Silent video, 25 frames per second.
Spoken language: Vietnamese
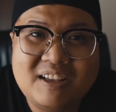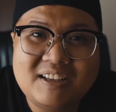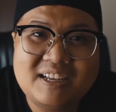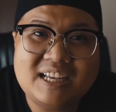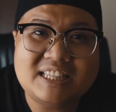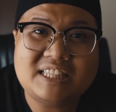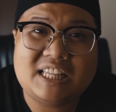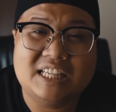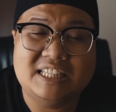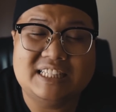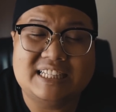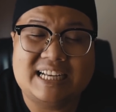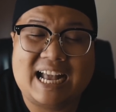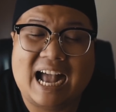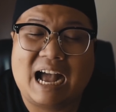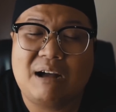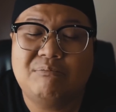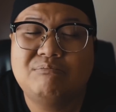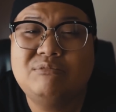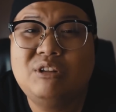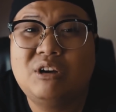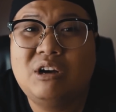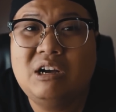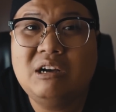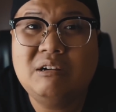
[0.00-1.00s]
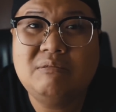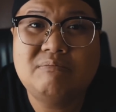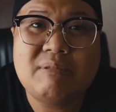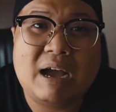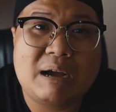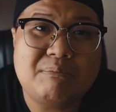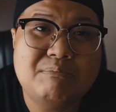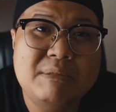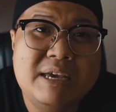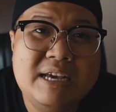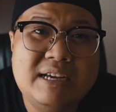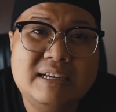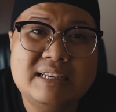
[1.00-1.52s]
cái tình cảm đó
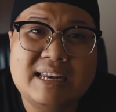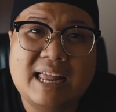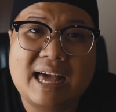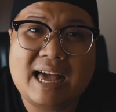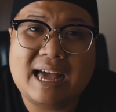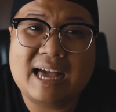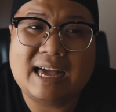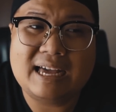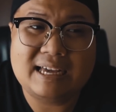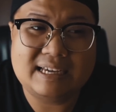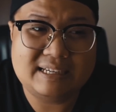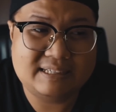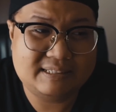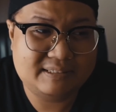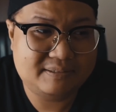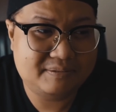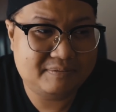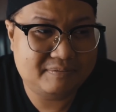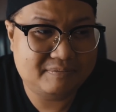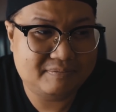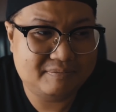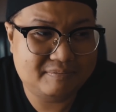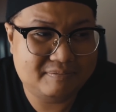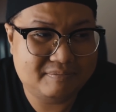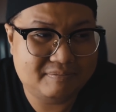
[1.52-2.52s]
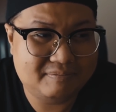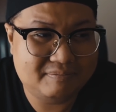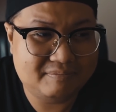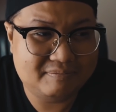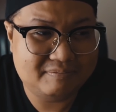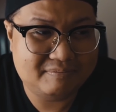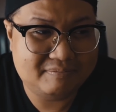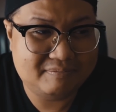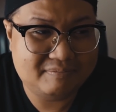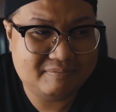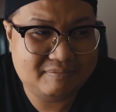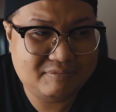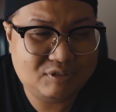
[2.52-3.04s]
bạn biết là
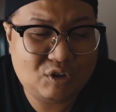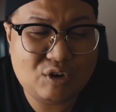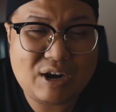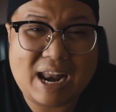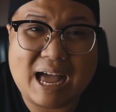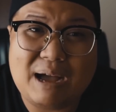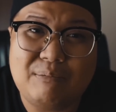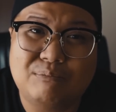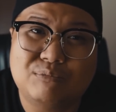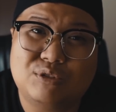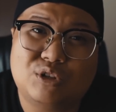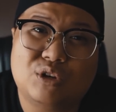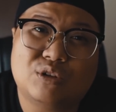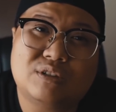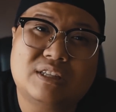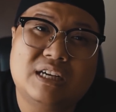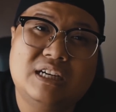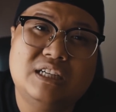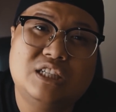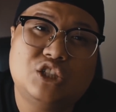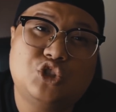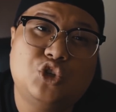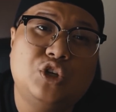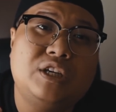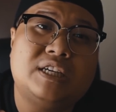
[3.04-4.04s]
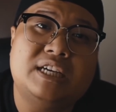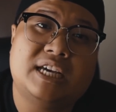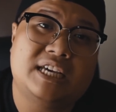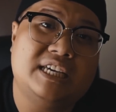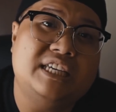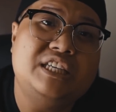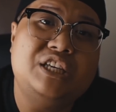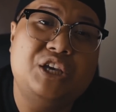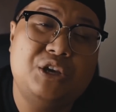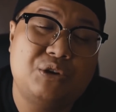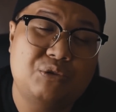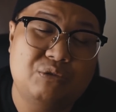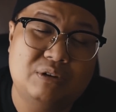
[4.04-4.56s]
nó làm cho tân suy nghĩ
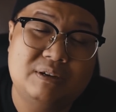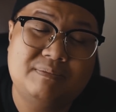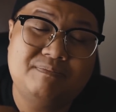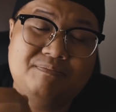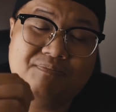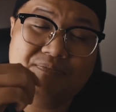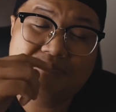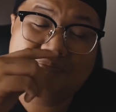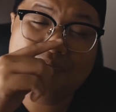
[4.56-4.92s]
nhiều lắm